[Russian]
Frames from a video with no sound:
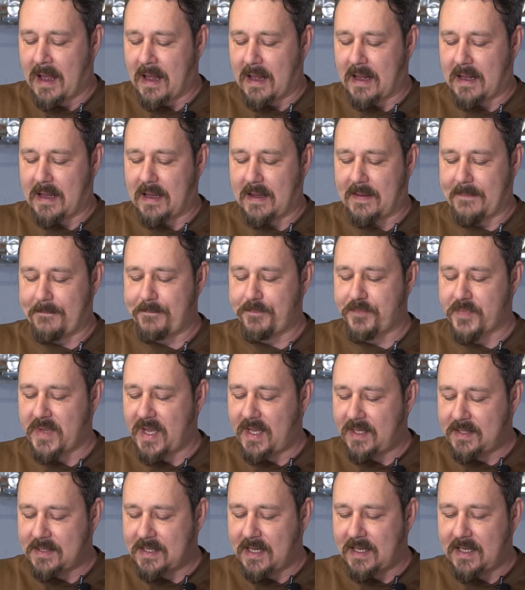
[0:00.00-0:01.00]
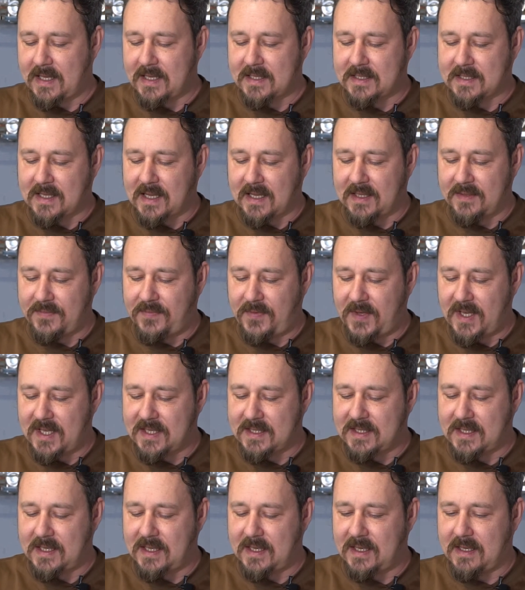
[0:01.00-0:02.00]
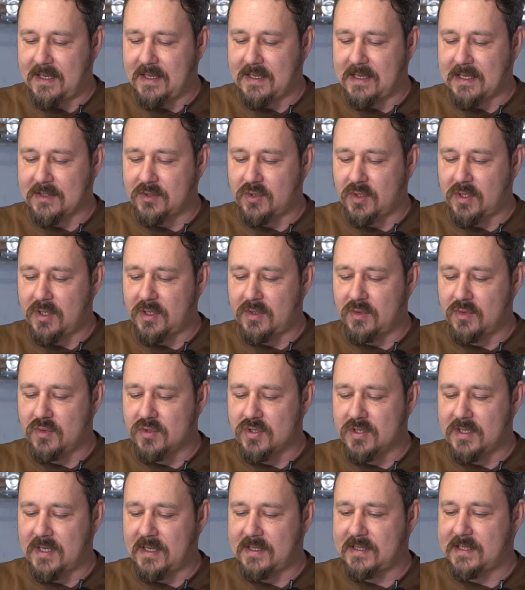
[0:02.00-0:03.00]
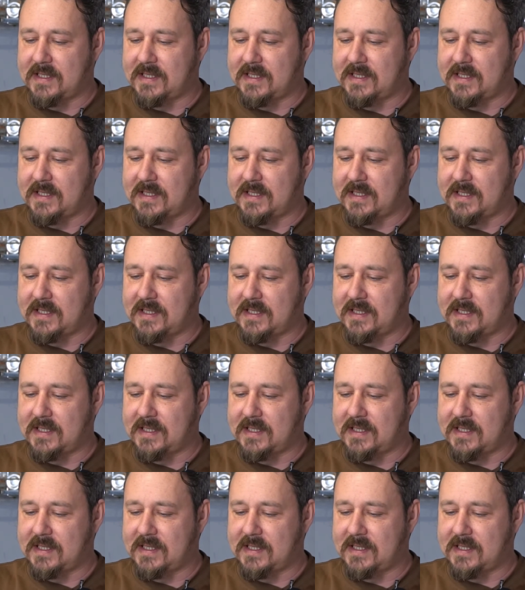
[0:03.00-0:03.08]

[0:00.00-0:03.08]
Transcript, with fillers: А, это какие-то конфетки, которые нужно